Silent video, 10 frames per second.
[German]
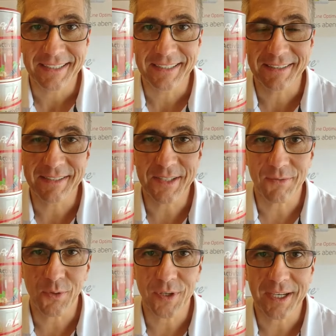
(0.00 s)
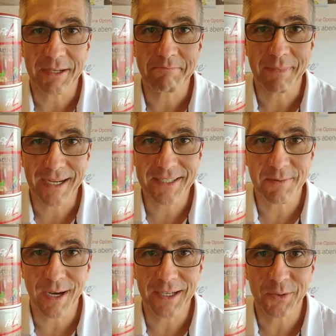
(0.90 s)
in dieser Woche
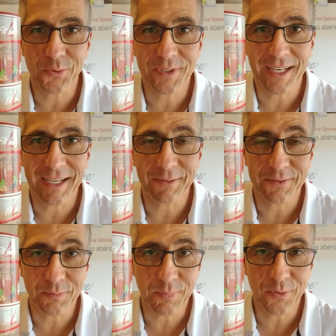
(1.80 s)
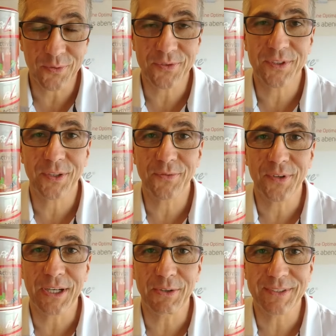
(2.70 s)
maximal gut gelaunt, produktiv
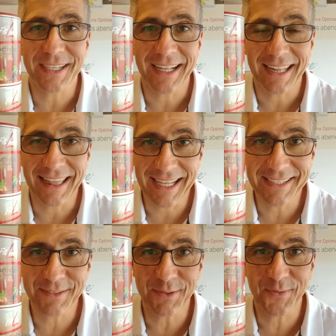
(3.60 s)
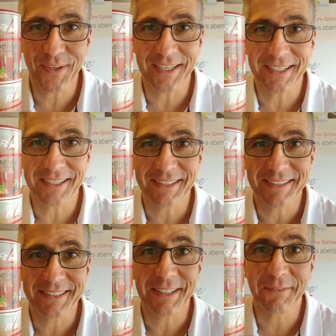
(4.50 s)
und leistungsfähig seid
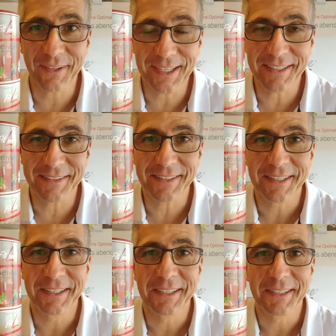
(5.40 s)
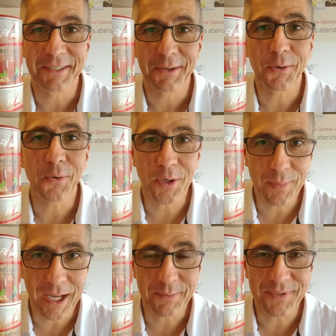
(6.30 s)
werdet oder
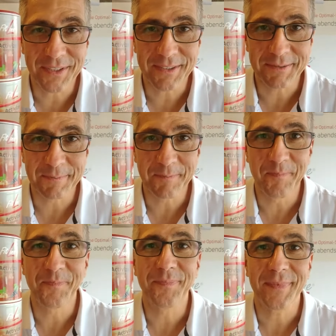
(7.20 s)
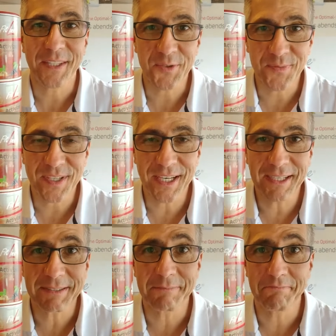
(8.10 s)
bleibt. In diesem Sinne,